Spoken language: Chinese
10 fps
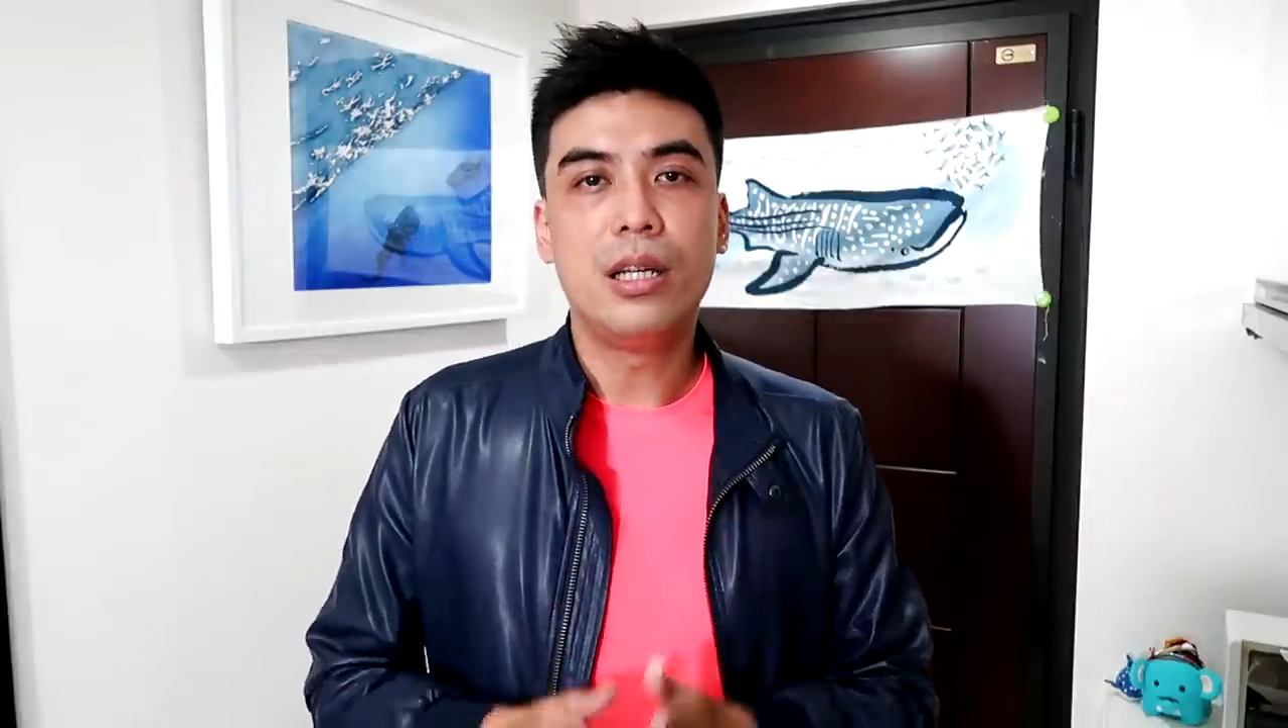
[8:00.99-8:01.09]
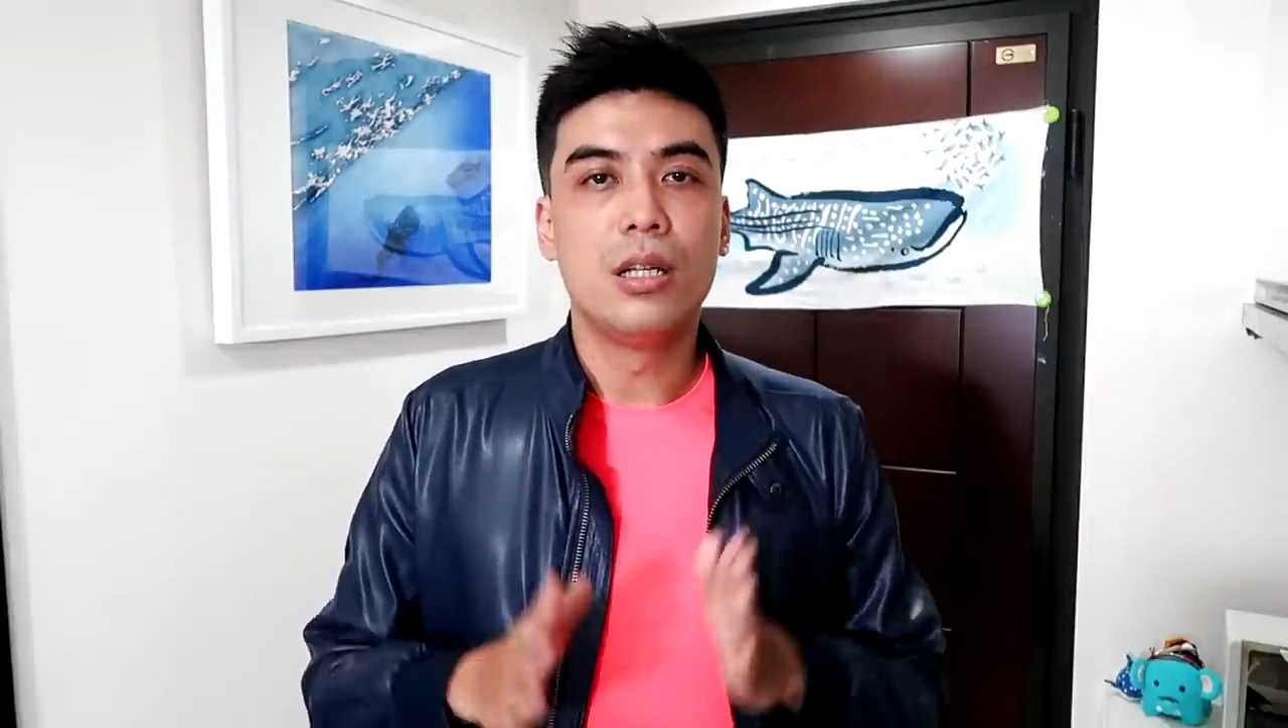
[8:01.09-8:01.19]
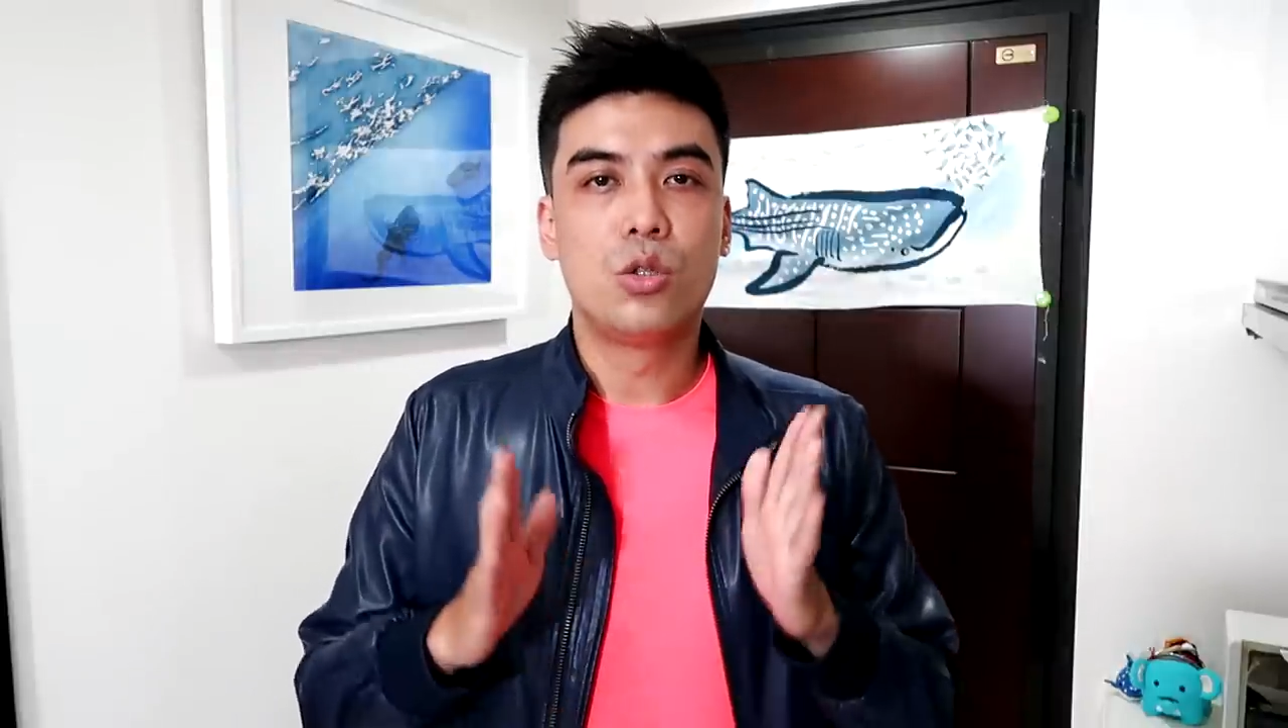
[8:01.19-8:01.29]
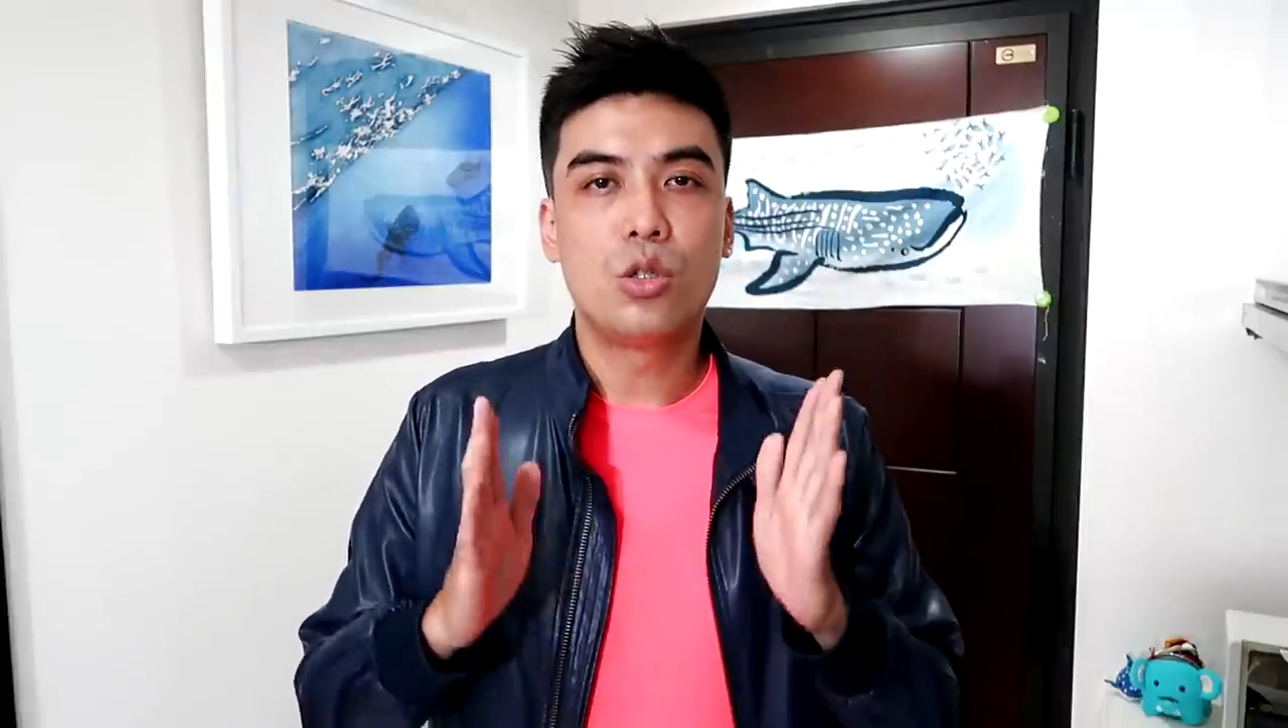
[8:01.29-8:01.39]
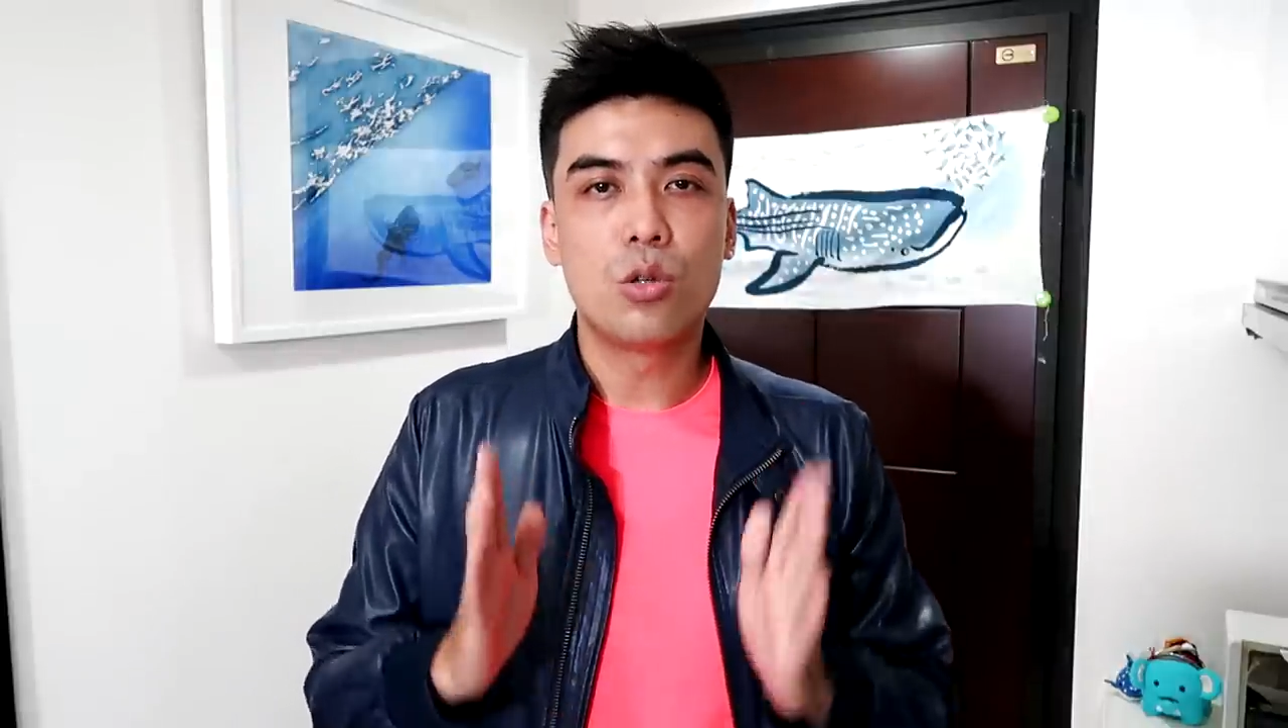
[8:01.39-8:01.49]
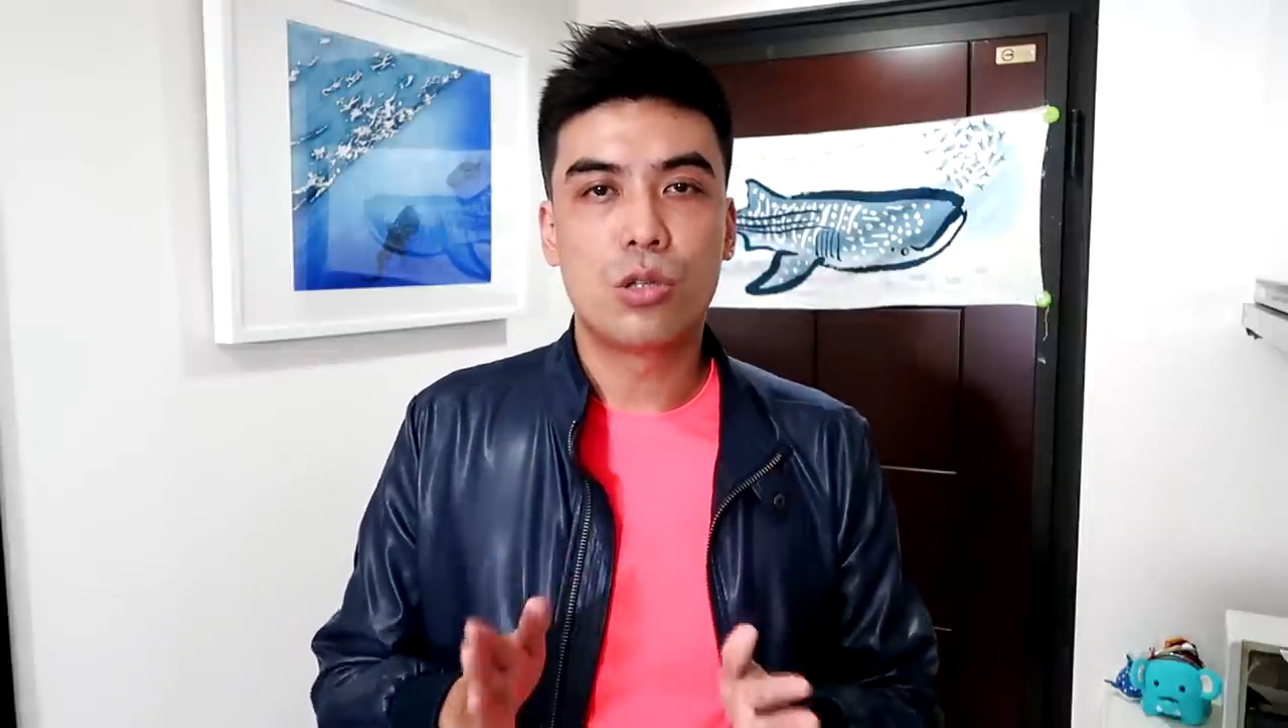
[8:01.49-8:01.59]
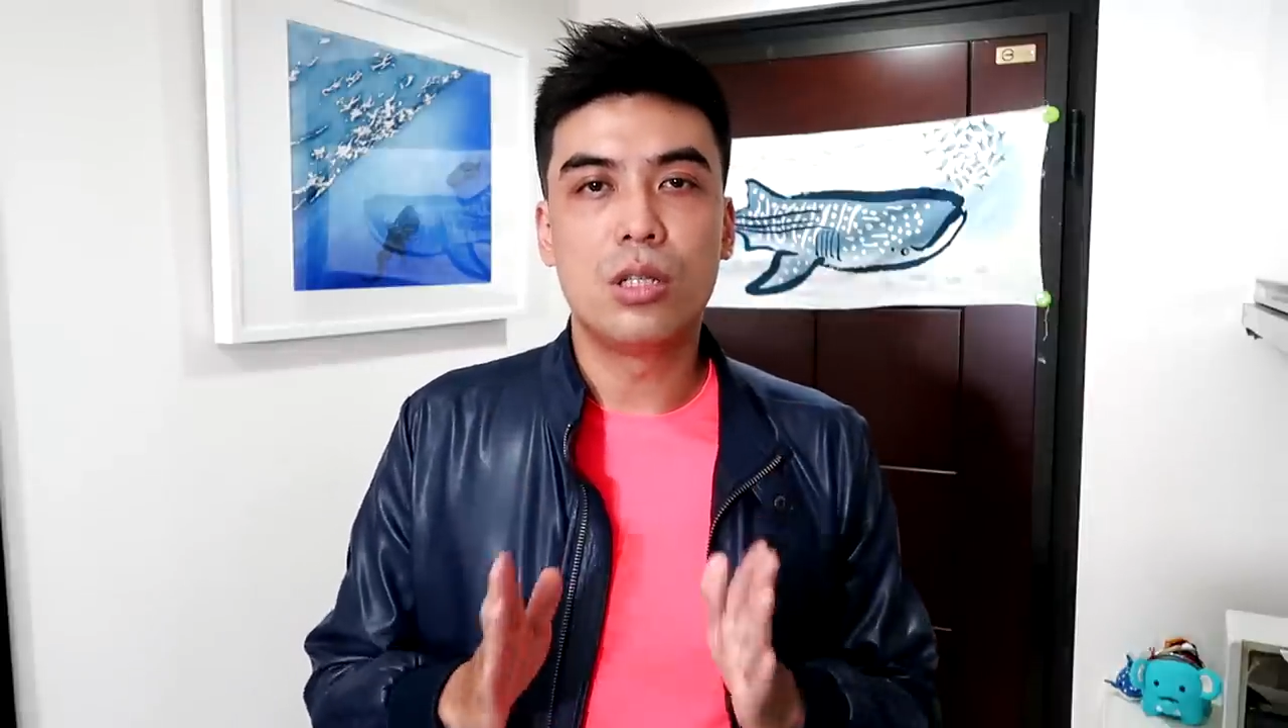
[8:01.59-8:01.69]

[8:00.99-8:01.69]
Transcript: 你很重